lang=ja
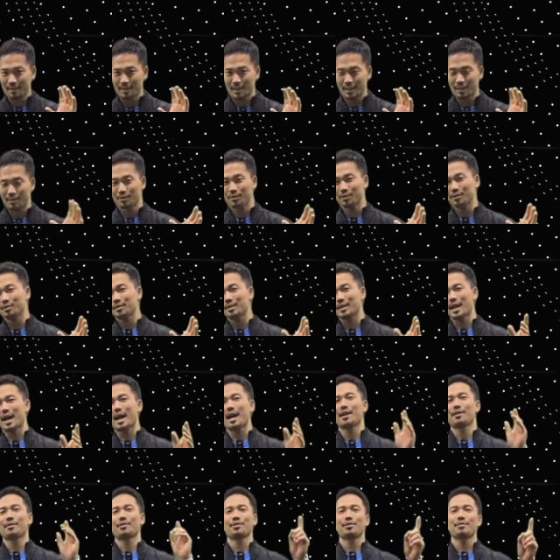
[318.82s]
聞くことで
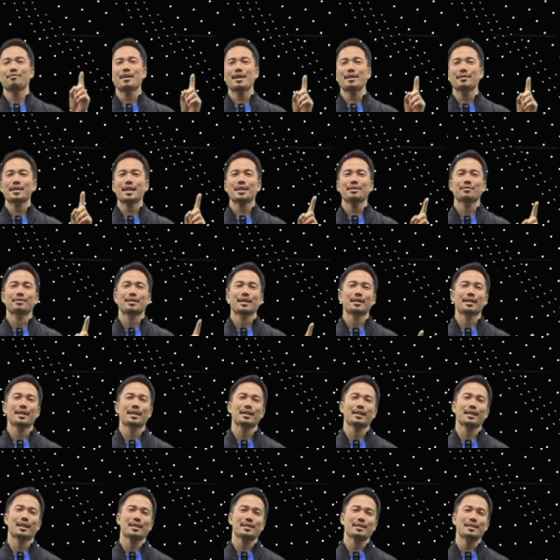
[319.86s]
あこのワークアウトなん
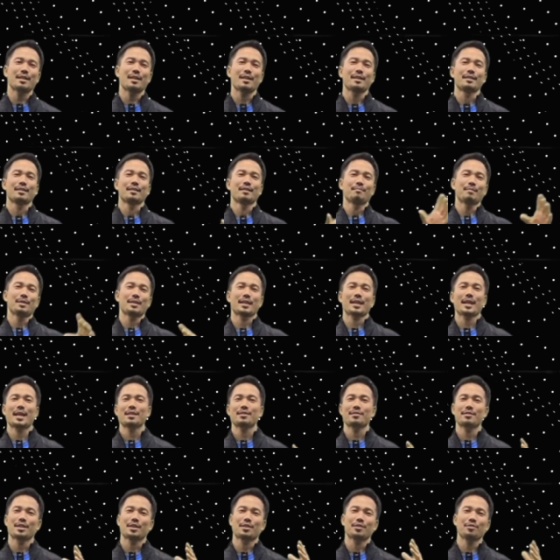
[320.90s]
だって感じで、まあ、世
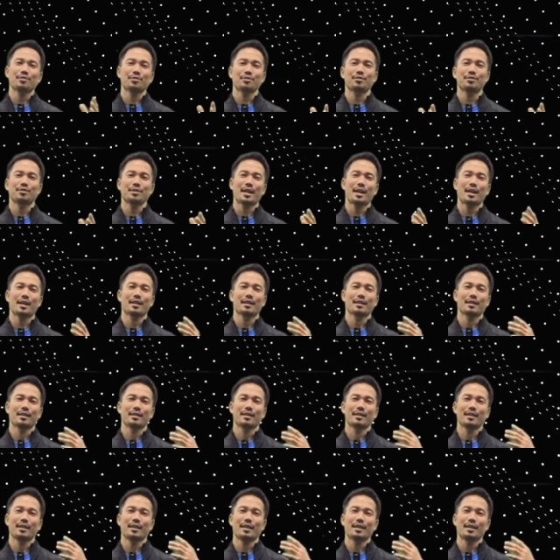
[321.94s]
界中で共通な、
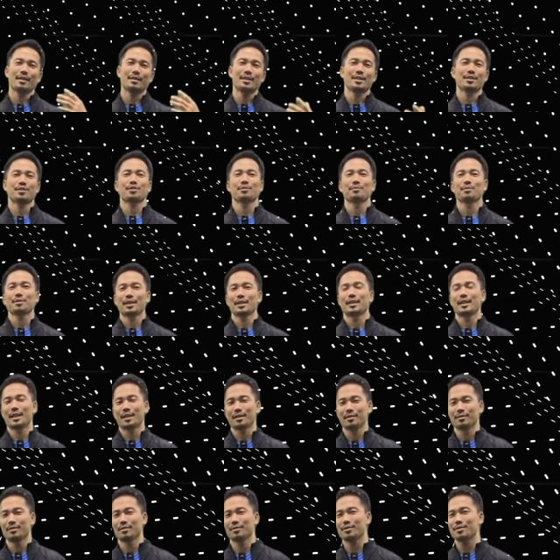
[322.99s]
えー、認識を持ってで
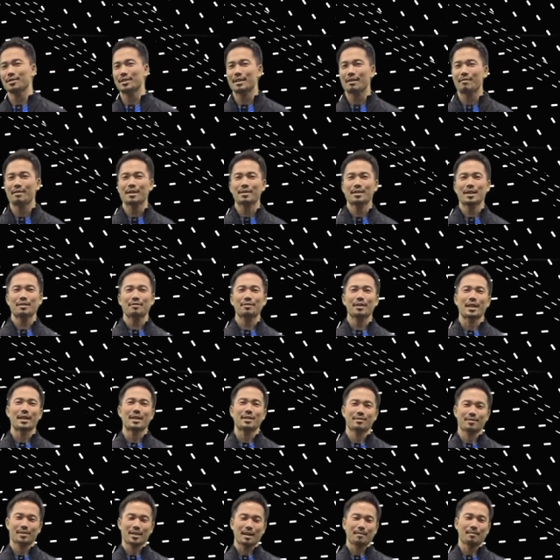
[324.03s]
きるそういったワークアウトが
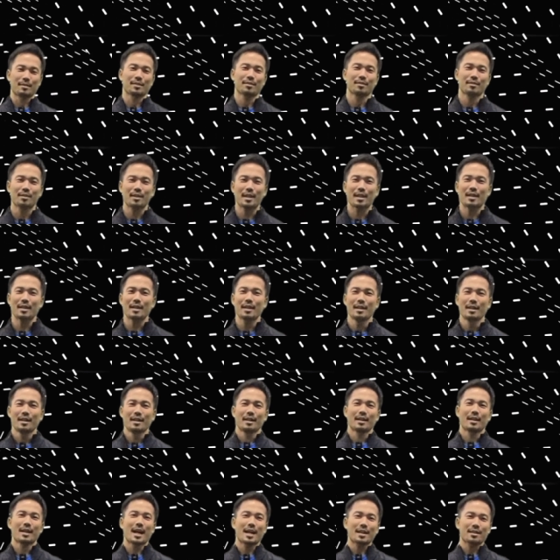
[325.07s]
いくつかあります。これ
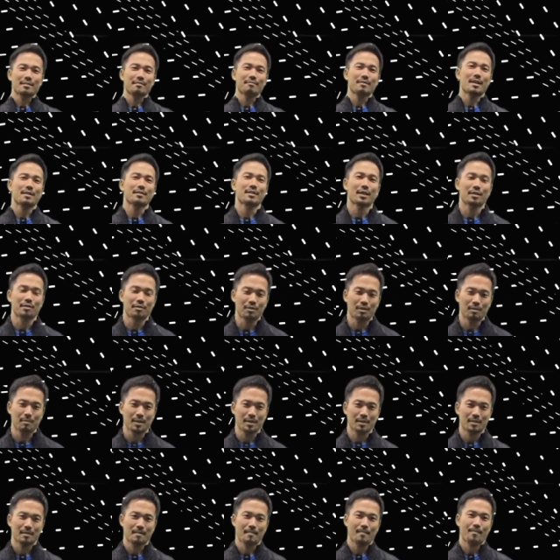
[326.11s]
ガールズワークアウトと言い
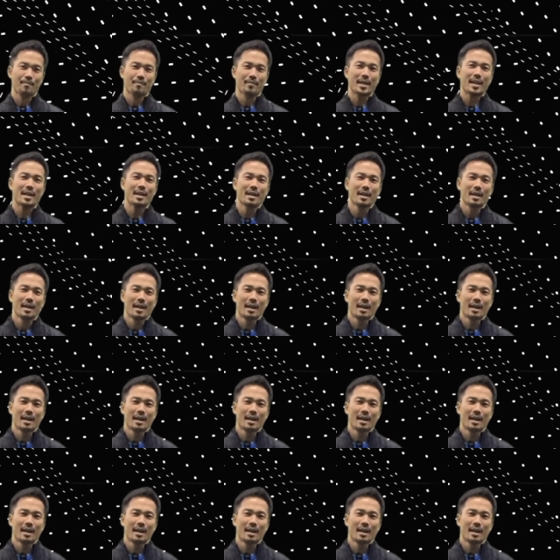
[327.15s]
ます。で、